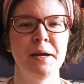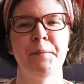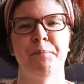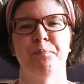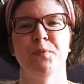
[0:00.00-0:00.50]

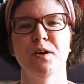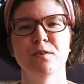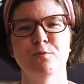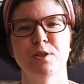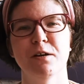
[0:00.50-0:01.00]
No i
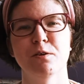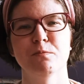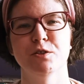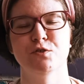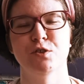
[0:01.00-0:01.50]
udało mi
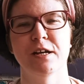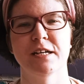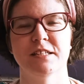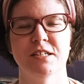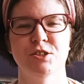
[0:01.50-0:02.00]
się wczoraj
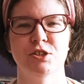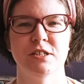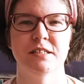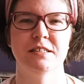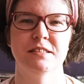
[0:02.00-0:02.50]
też
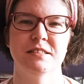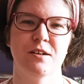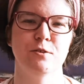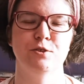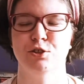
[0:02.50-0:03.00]
e,
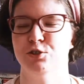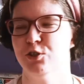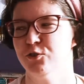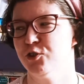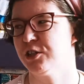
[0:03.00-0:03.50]
skończyć
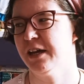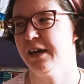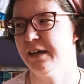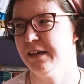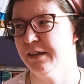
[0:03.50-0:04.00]
książkę
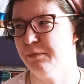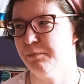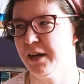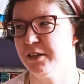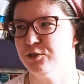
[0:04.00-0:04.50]
e,
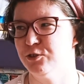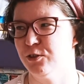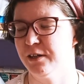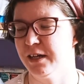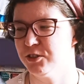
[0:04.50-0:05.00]
Marty
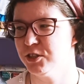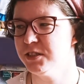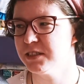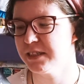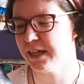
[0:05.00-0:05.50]

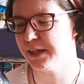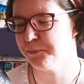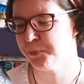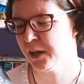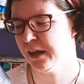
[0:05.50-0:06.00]
Dziok-Kaczyńskiej
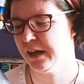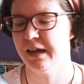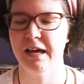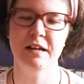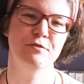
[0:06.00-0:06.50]

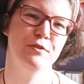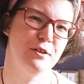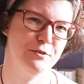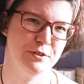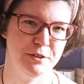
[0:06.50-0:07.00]
Elfy
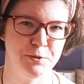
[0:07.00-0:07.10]
Londynu.